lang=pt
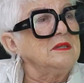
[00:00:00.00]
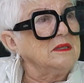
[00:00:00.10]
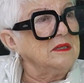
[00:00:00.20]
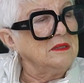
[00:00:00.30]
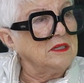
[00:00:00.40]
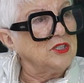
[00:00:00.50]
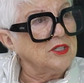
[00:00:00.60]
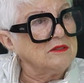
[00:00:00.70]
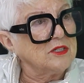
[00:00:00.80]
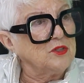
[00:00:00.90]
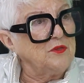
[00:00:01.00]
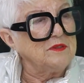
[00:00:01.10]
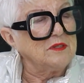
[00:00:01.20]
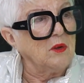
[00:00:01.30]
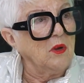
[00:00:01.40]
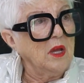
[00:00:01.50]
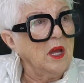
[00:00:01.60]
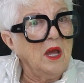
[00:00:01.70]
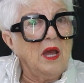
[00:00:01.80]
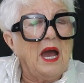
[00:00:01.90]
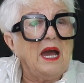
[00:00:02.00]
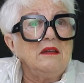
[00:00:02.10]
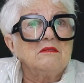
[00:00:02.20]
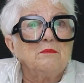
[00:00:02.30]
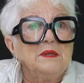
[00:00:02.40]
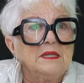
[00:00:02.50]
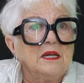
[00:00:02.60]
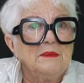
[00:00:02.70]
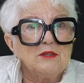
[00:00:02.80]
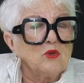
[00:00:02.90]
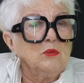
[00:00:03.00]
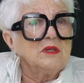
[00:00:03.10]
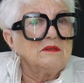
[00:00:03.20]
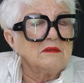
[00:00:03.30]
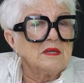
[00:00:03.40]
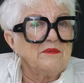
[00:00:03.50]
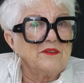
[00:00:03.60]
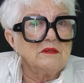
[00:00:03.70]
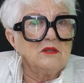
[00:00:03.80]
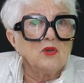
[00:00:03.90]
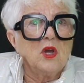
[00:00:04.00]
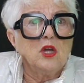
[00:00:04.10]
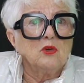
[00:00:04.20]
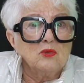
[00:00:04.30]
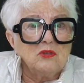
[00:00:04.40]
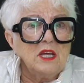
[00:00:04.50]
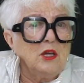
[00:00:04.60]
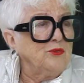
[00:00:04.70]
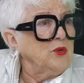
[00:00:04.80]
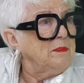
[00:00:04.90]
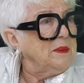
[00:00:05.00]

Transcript: inter, inteligência artificial. Aí espantaram, mas como que você sabe fazer isso? Eu não sei, eu fui